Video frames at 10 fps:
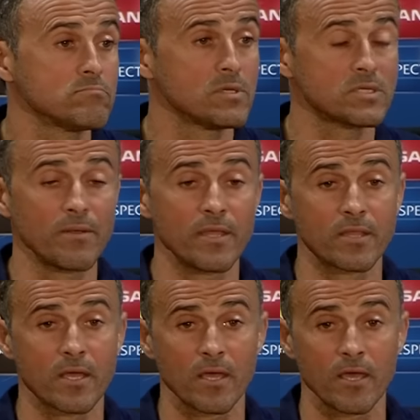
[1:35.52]
es
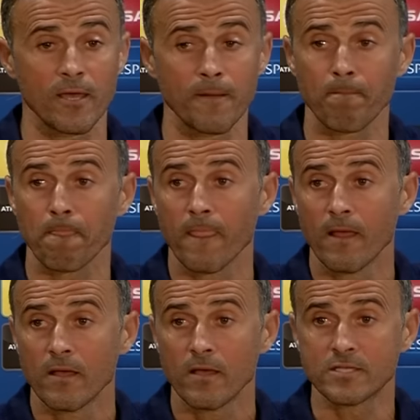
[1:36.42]
evidente que
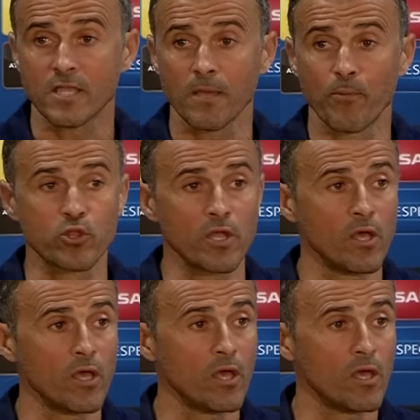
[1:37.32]
este equipo
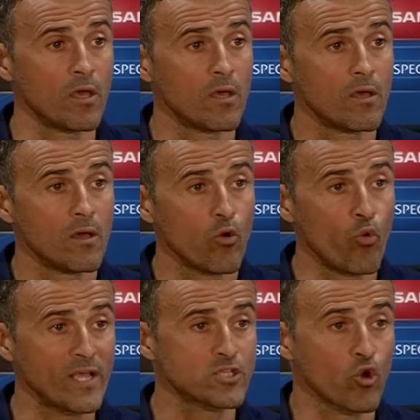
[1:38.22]
tiene
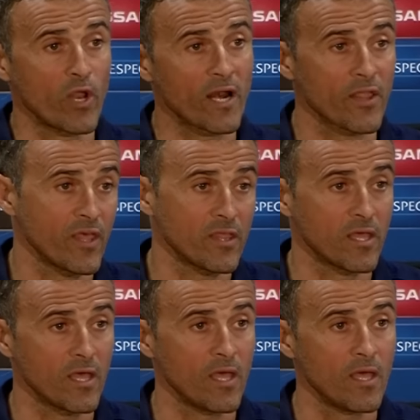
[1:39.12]
una historia
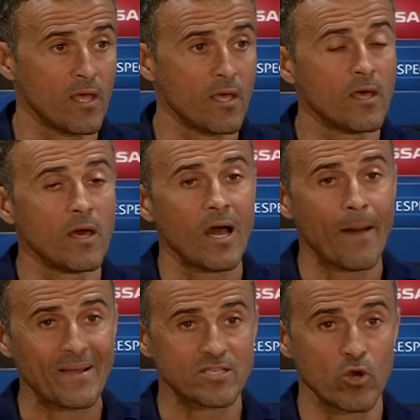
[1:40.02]
reciente
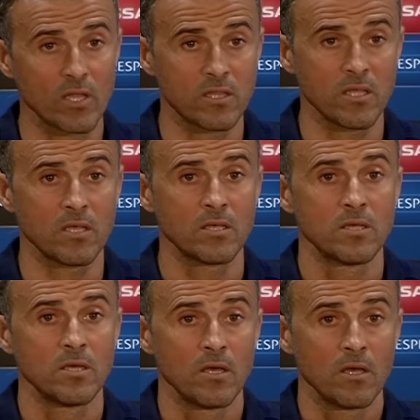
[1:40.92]
apasionante,
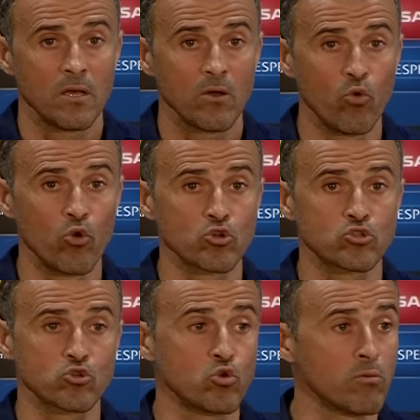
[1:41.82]
unos
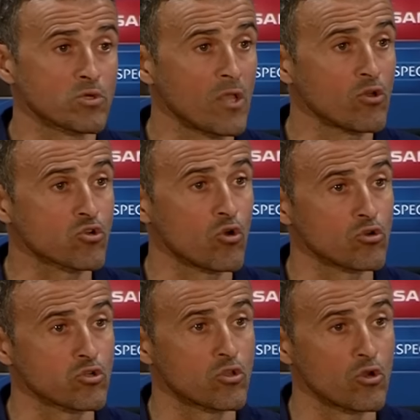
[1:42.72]
dos últimos años con
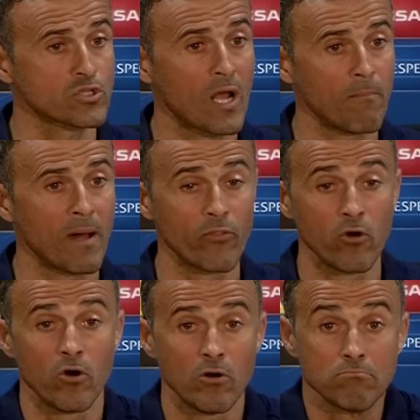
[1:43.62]
nosotros al
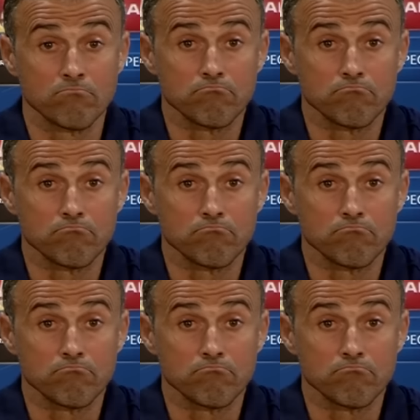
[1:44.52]
mando,